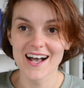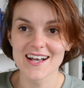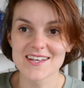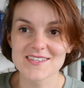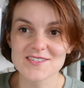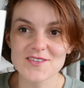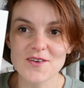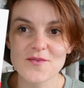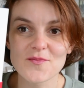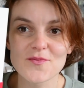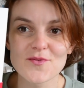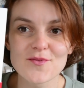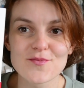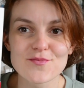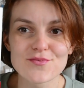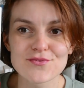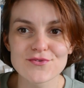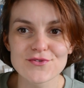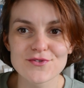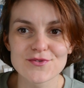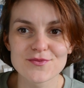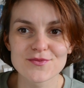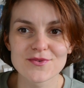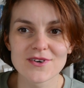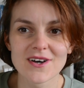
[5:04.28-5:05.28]
Ah, j'en peux
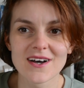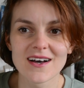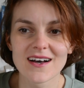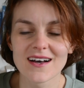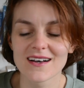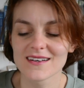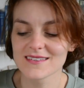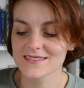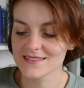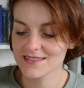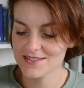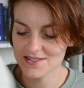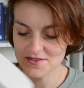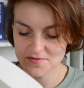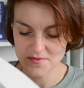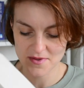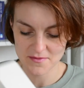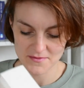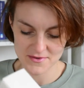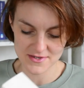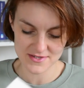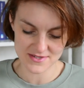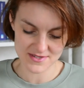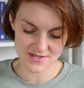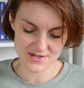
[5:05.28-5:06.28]
plus, de moi. J'ai
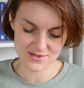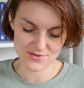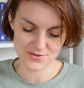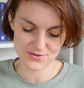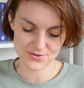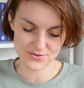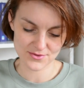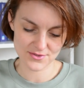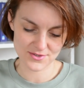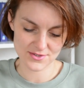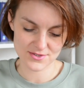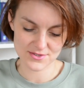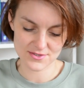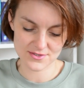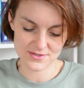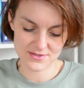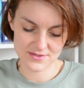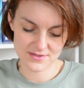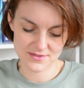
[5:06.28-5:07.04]
même laissé le truc.